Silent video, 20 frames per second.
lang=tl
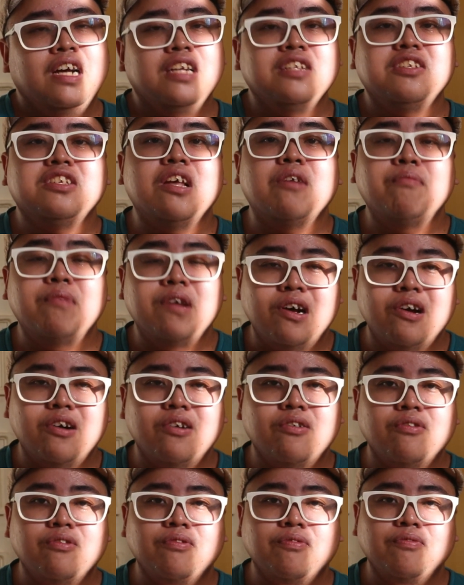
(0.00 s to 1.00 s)
at
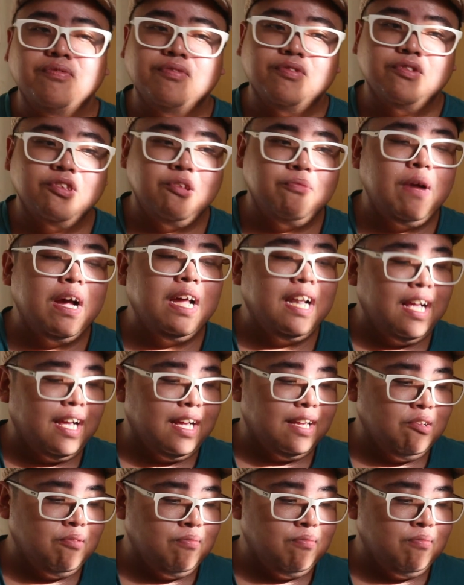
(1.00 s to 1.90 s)
somehow, yung mga, na,